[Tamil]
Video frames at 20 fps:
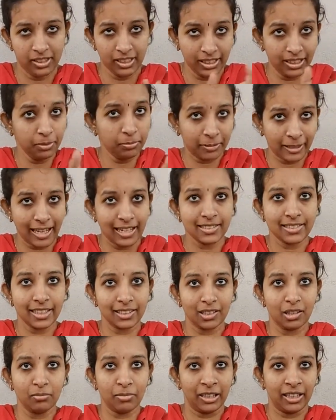இது
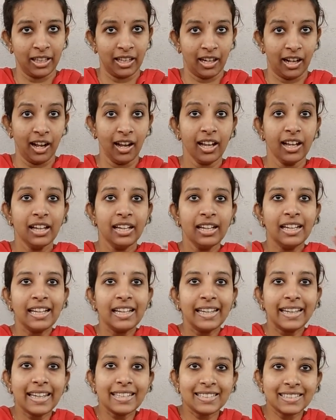டிரான்சாக்ஷன் பாத்தீங்கன்னா
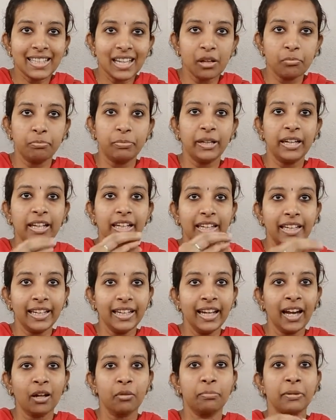எஸ்ஏபி
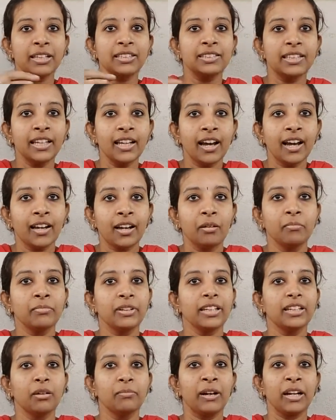இஆர்பி சிஆர்எம்
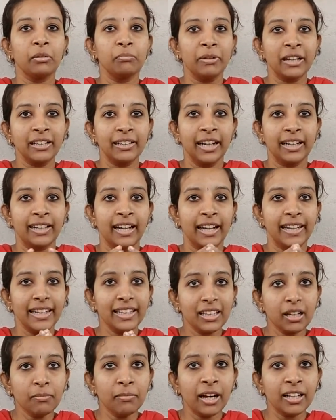இந்த மாதிரி பிக் டேட்டா
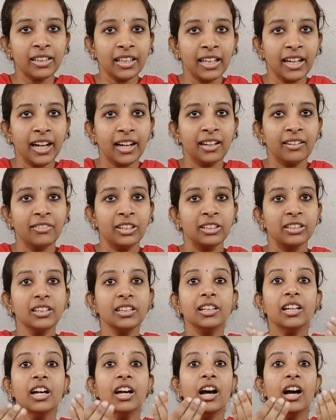இந்த மாதிரியான வந்து